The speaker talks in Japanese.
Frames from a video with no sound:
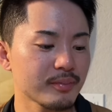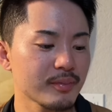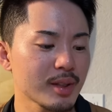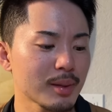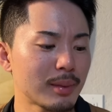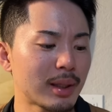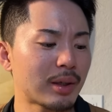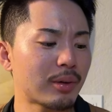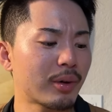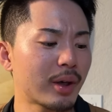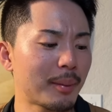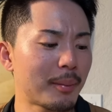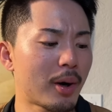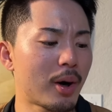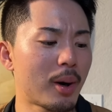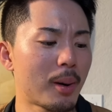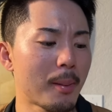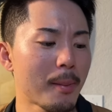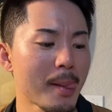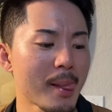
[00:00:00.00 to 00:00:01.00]
まあ、これ
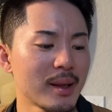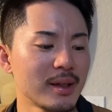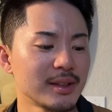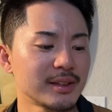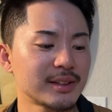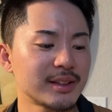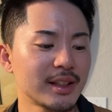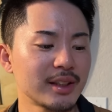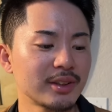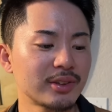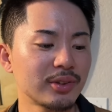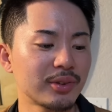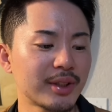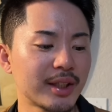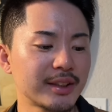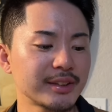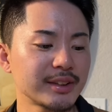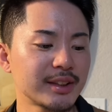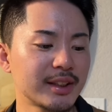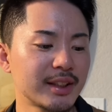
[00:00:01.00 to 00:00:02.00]
も、先頭
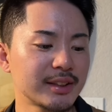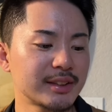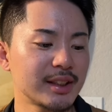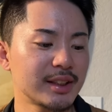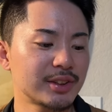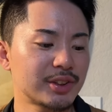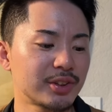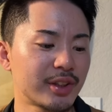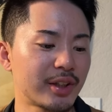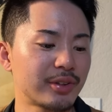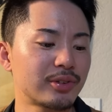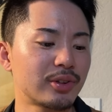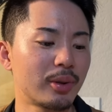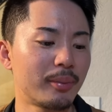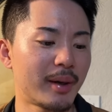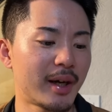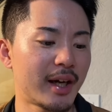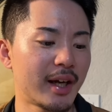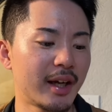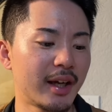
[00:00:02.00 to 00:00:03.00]
梶原選手
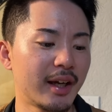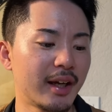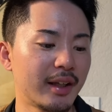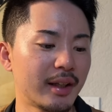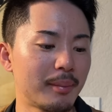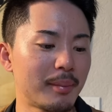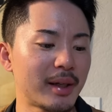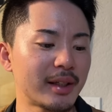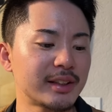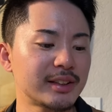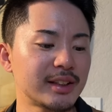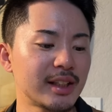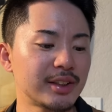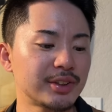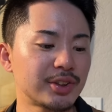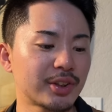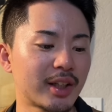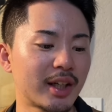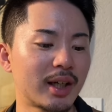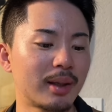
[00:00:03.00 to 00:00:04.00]
レフト前、えー、牧
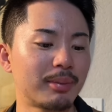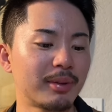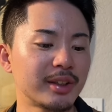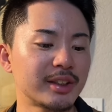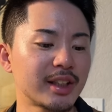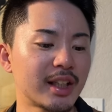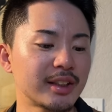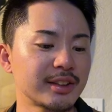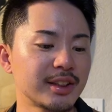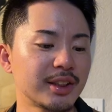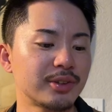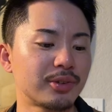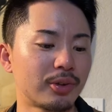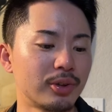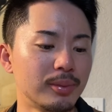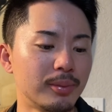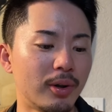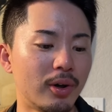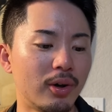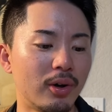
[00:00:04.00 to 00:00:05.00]
選手空振り三振
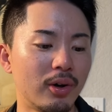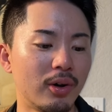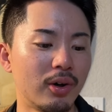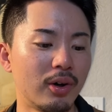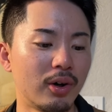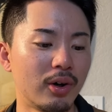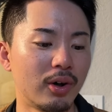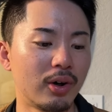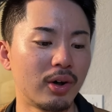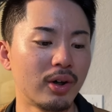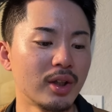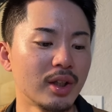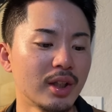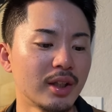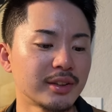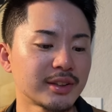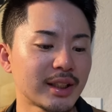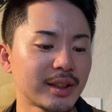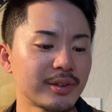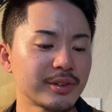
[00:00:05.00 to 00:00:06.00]
取るも、
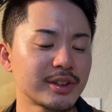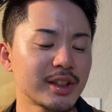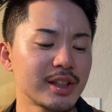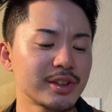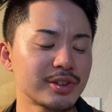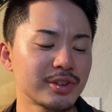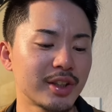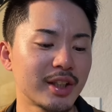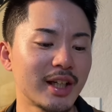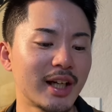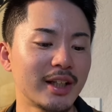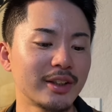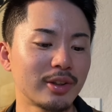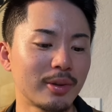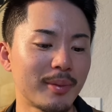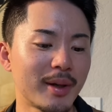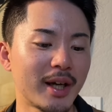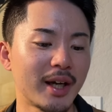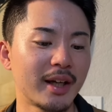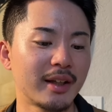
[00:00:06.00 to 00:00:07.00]
佐野選手に
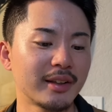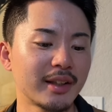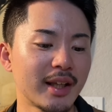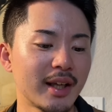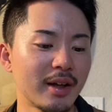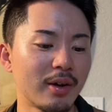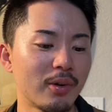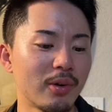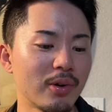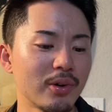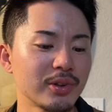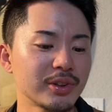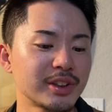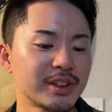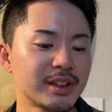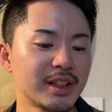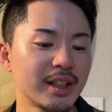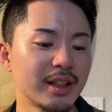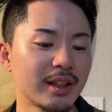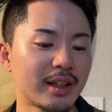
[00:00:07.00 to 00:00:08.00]
ライト前、で、
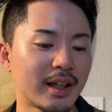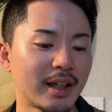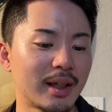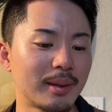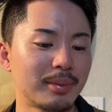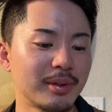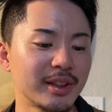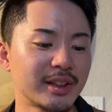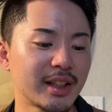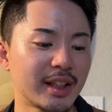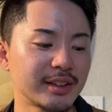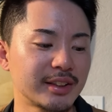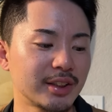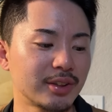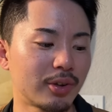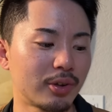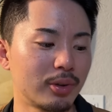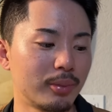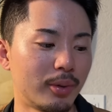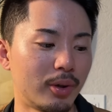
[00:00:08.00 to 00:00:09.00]
オースティン空振り三
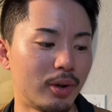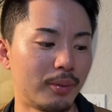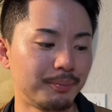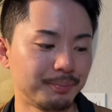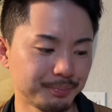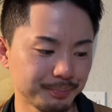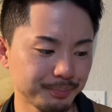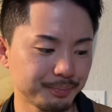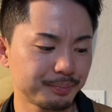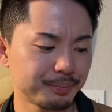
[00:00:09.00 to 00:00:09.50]
振取るも、